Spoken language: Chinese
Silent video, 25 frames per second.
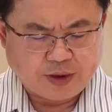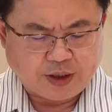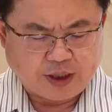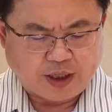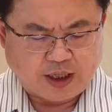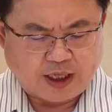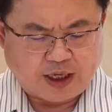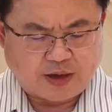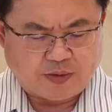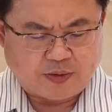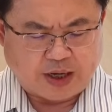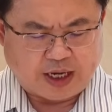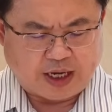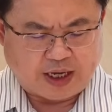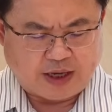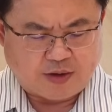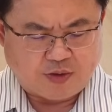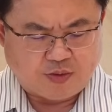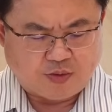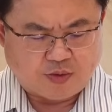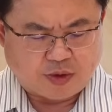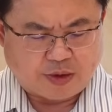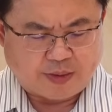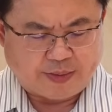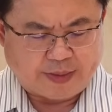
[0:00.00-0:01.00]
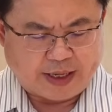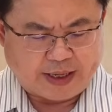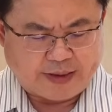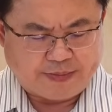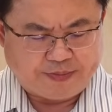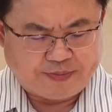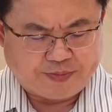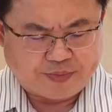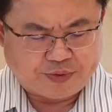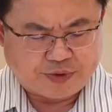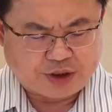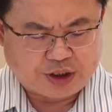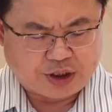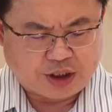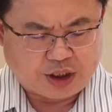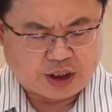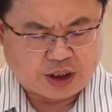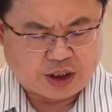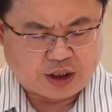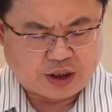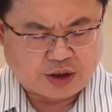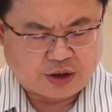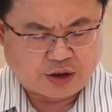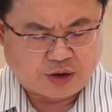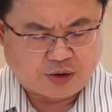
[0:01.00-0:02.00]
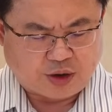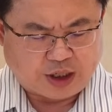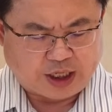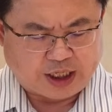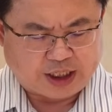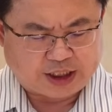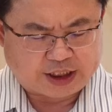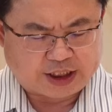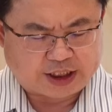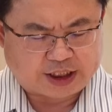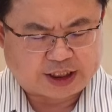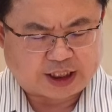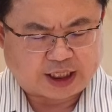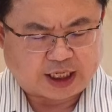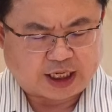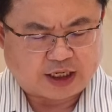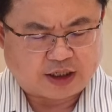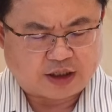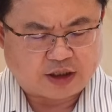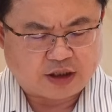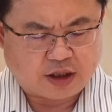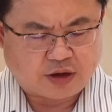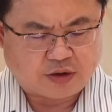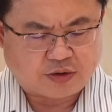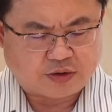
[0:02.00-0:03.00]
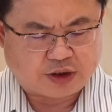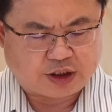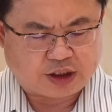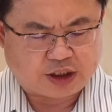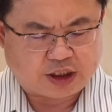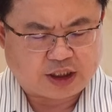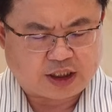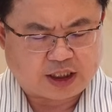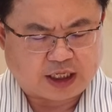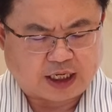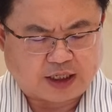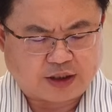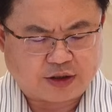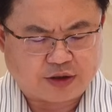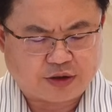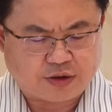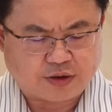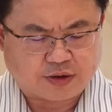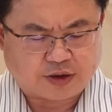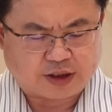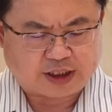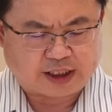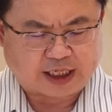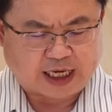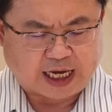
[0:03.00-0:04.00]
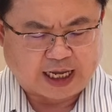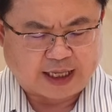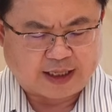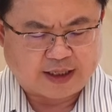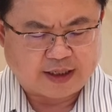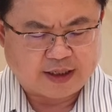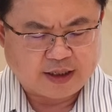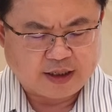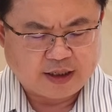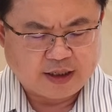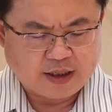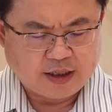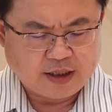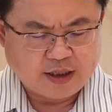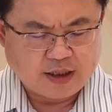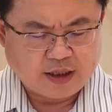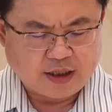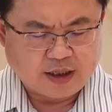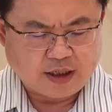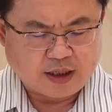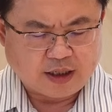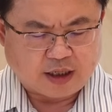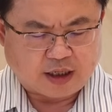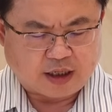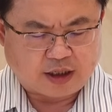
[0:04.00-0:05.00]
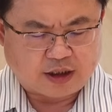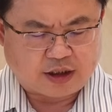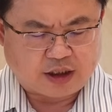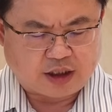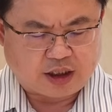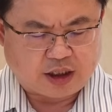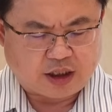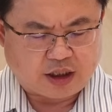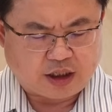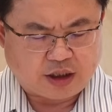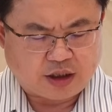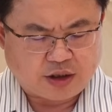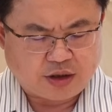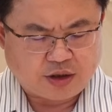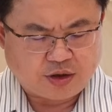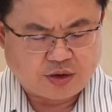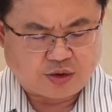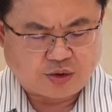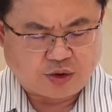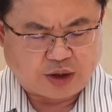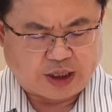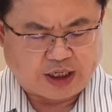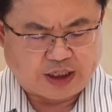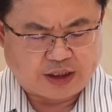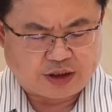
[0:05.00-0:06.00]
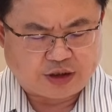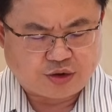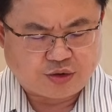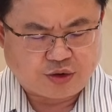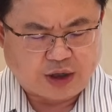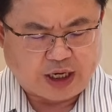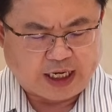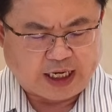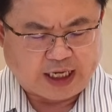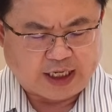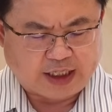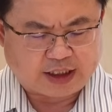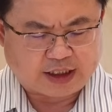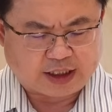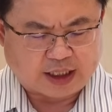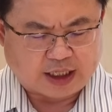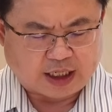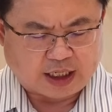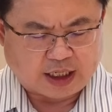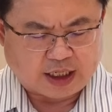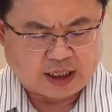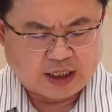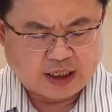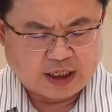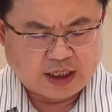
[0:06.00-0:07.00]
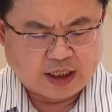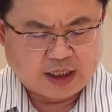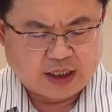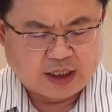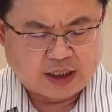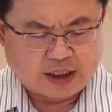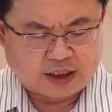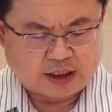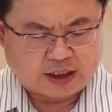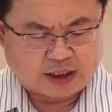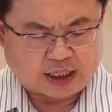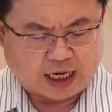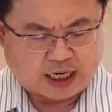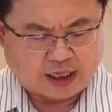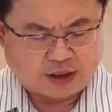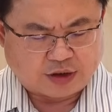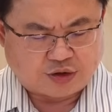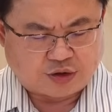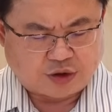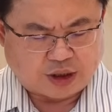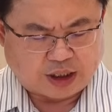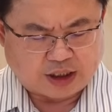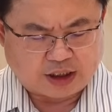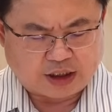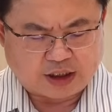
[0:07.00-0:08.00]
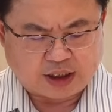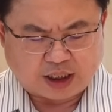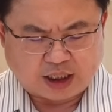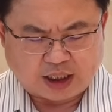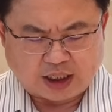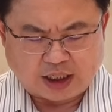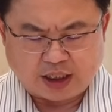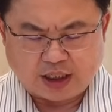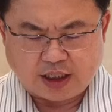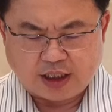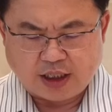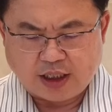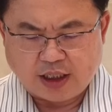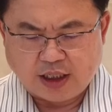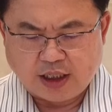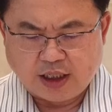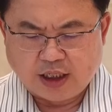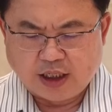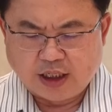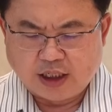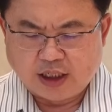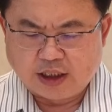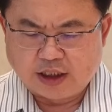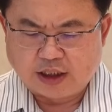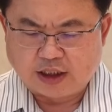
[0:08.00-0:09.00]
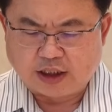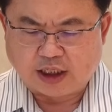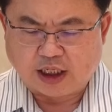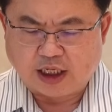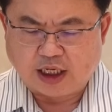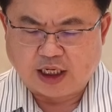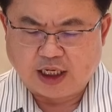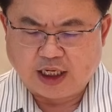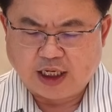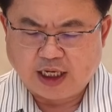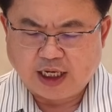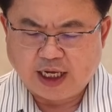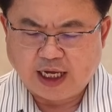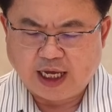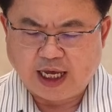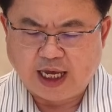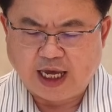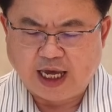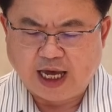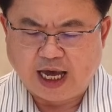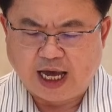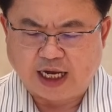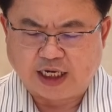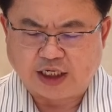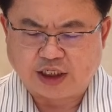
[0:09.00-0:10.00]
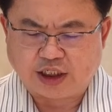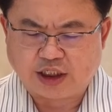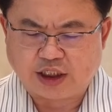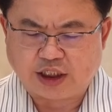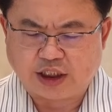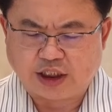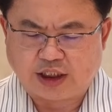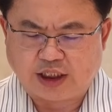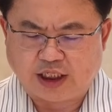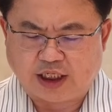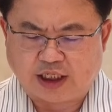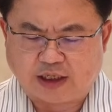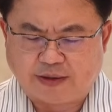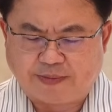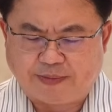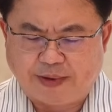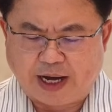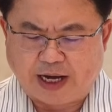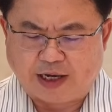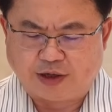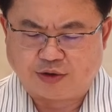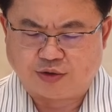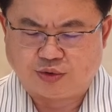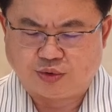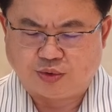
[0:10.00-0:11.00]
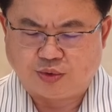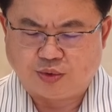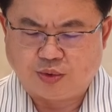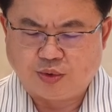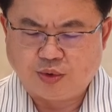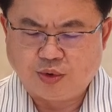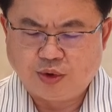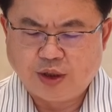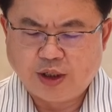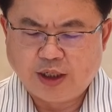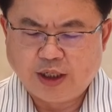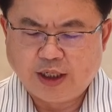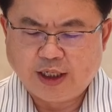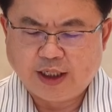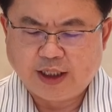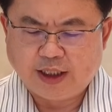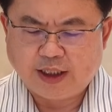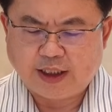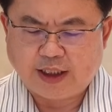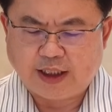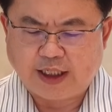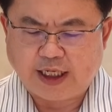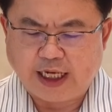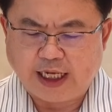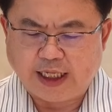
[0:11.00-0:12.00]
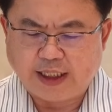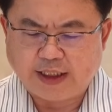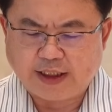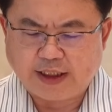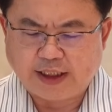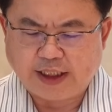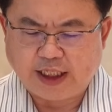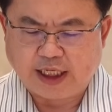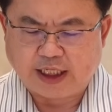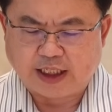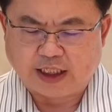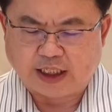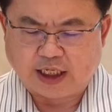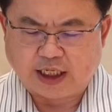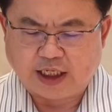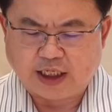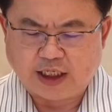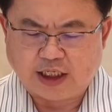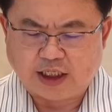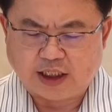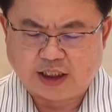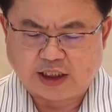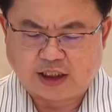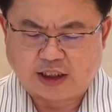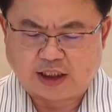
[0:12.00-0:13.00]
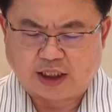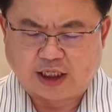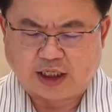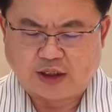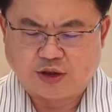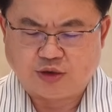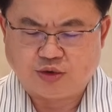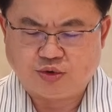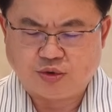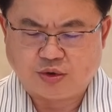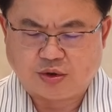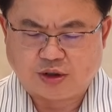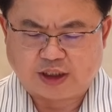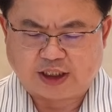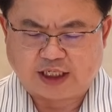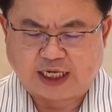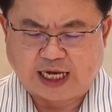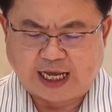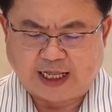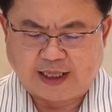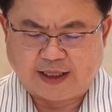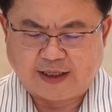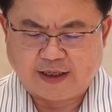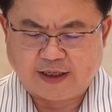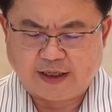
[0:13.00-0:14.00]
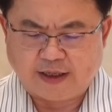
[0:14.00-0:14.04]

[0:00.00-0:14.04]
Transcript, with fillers: 因为我们不是对血肉之人作战，而是对率领者、掌权者、这黑暗世界的霸主、天界的恶神作战。